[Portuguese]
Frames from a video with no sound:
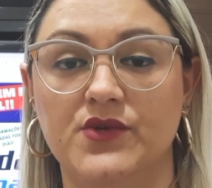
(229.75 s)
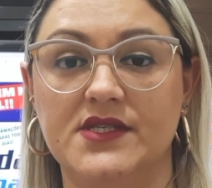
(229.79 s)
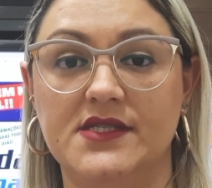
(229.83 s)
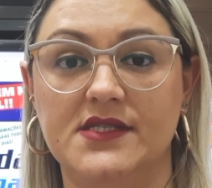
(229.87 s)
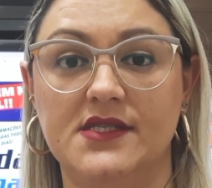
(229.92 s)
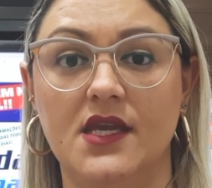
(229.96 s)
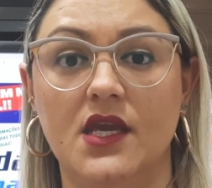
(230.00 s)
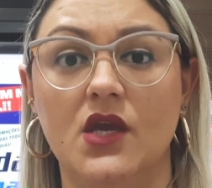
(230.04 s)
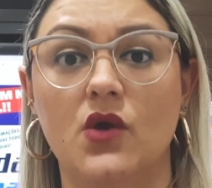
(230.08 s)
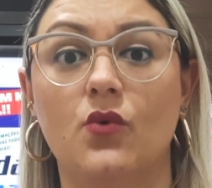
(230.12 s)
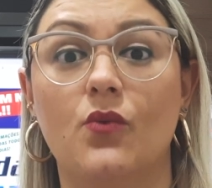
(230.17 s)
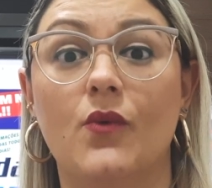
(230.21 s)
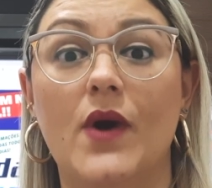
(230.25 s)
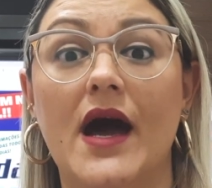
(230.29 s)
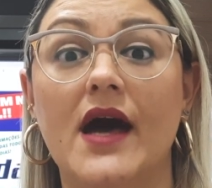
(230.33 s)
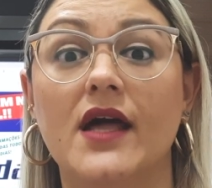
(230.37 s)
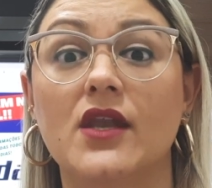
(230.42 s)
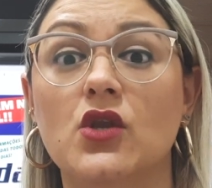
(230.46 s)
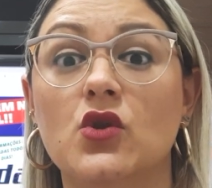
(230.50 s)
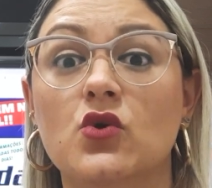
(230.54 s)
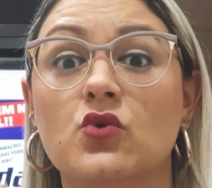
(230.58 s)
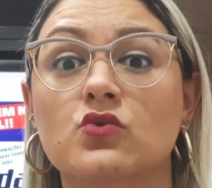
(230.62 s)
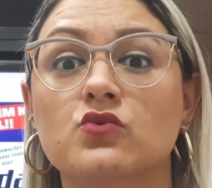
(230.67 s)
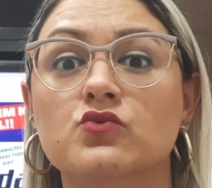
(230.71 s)
e sim um
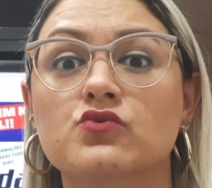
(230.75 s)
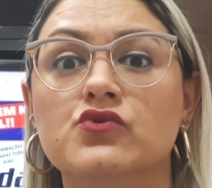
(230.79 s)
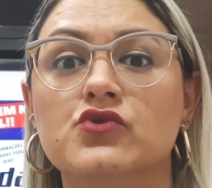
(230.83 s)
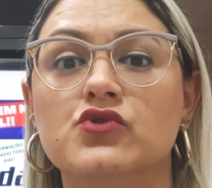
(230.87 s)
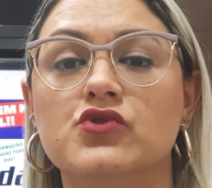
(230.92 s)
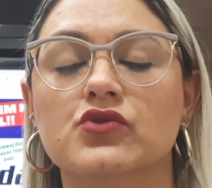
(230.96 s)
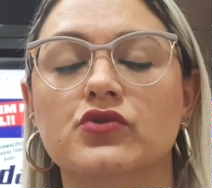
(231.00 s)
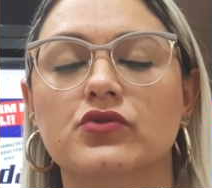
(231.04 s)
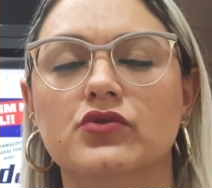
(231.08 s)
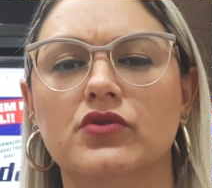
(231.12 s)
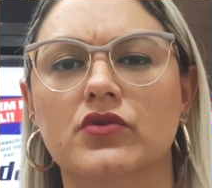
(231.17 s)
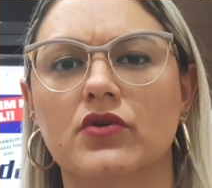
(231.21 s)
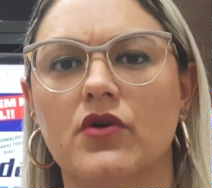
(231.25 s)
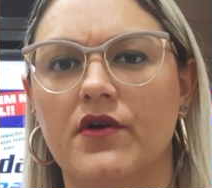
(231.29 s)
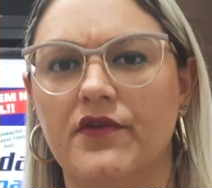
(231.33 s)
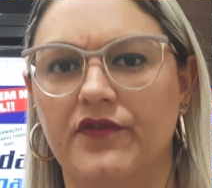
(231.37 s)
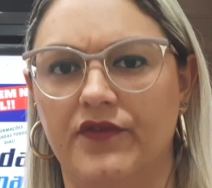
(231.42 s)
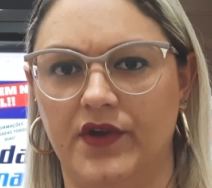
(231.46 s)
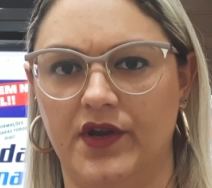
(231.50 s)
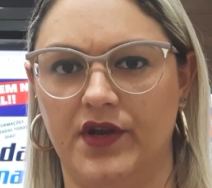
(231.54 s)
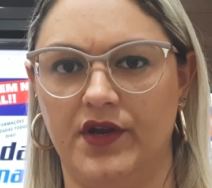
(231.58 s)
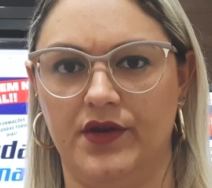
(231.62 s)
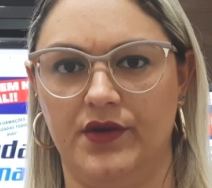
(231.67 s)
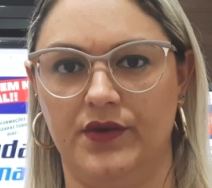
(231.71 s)
anúncio do
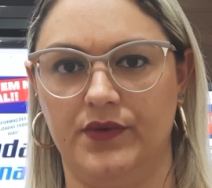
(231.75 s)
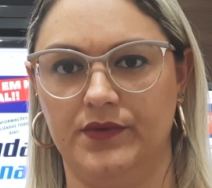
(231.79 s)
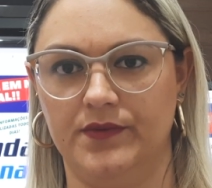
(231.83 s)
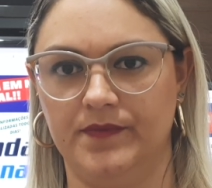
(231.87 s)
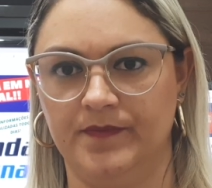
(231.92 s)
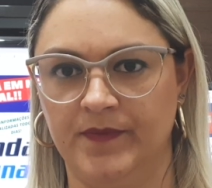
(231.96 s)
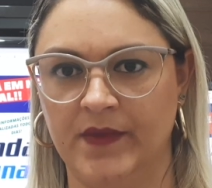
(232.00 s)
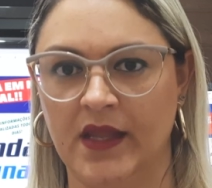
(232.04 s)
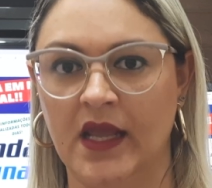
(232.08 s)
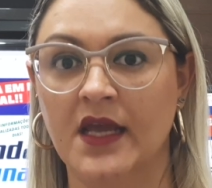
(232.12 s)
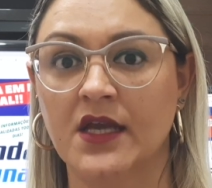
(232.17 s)
governo.